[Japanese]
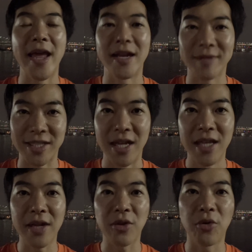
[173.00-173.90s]
あります。
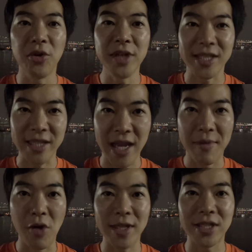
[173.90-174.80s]
なので、こういうですね、
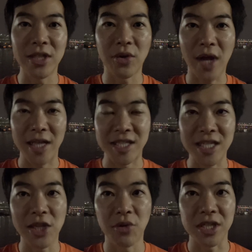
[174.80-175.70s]
まお祭りとか地
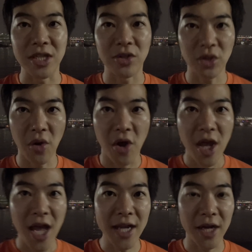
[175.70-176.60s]
域行事に行くと、
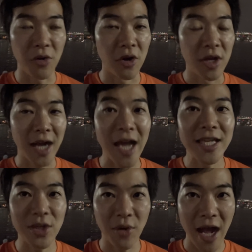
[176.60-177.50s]
やはりあの、会
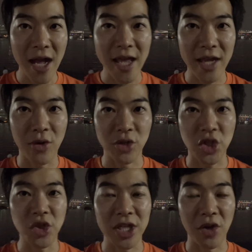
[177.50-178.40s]
費とか、えご
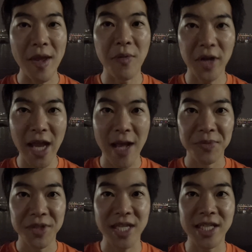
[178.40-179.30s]
祝儀という名目で
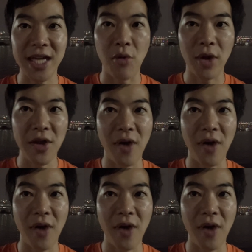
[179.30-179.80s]
政治家がお金を